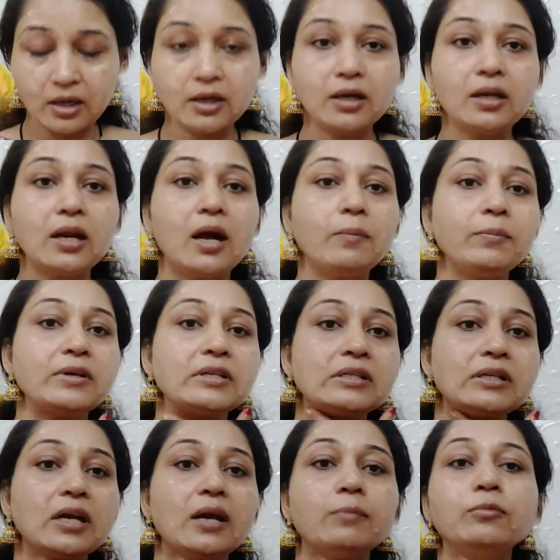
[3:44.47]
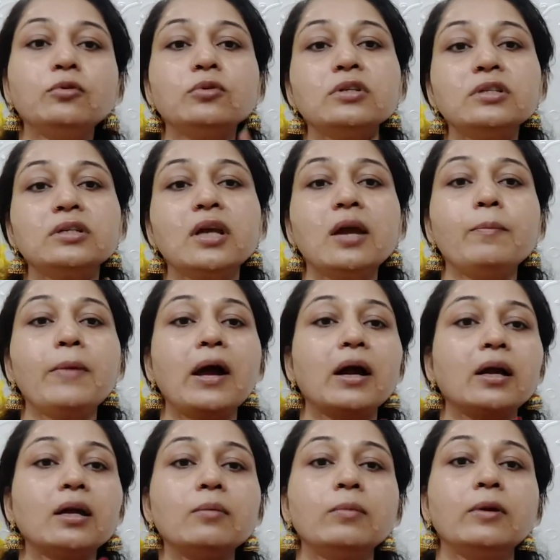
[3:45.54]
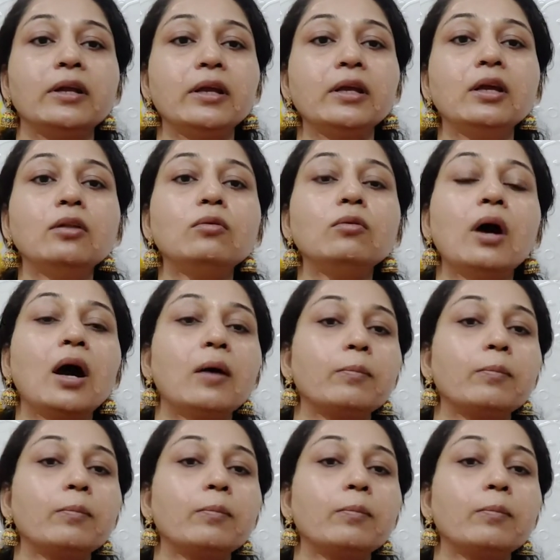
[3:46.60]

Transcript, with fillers: अगर आप स्टेप टू स्टेप आगे बढ़ेंगे तो